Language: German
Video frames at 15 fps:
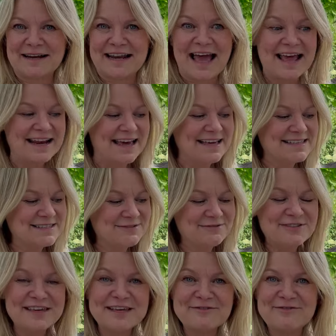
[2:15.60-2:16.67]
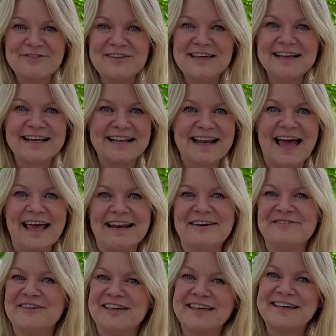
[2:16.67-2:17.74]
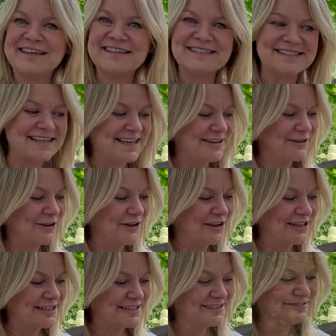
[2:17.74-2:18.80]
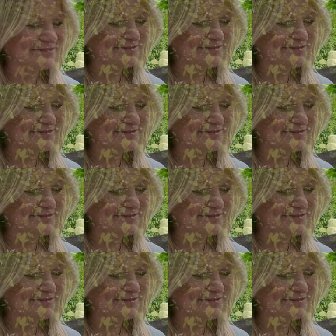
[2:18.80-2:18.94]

Nana ist viel, viel kleiner, wie ihr hier sehen könnt.